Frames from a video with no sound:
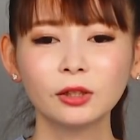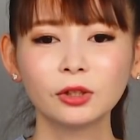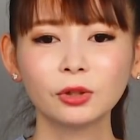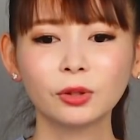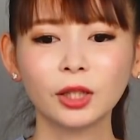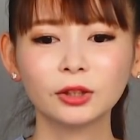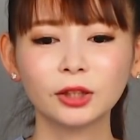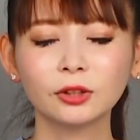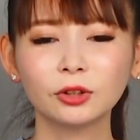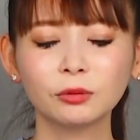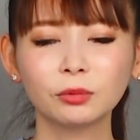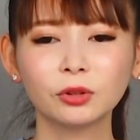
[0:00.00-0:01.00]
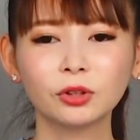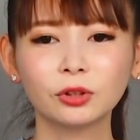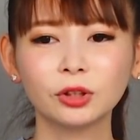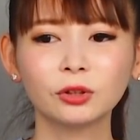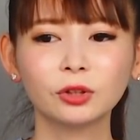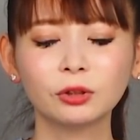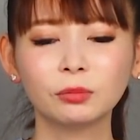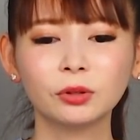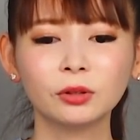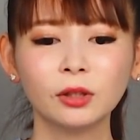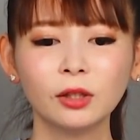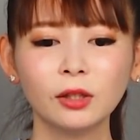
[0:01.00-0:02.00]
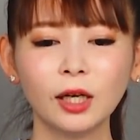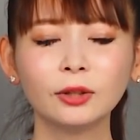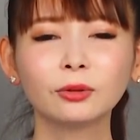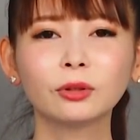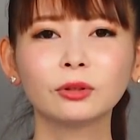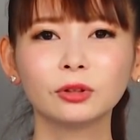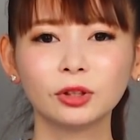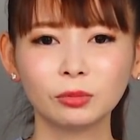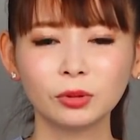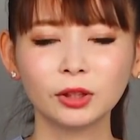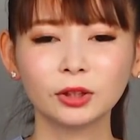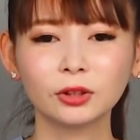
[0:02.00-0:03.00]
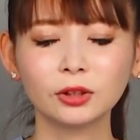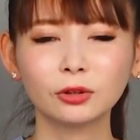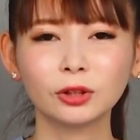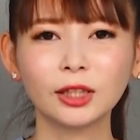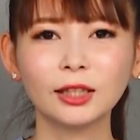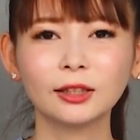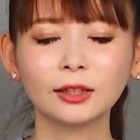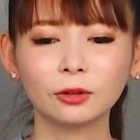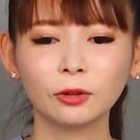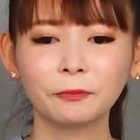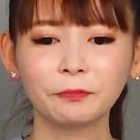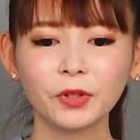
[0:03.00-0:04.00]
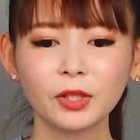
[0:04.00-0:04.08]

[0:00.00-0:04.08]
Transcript: 小学生の自分、中2の自分、頃の自分がずっといたんだけど、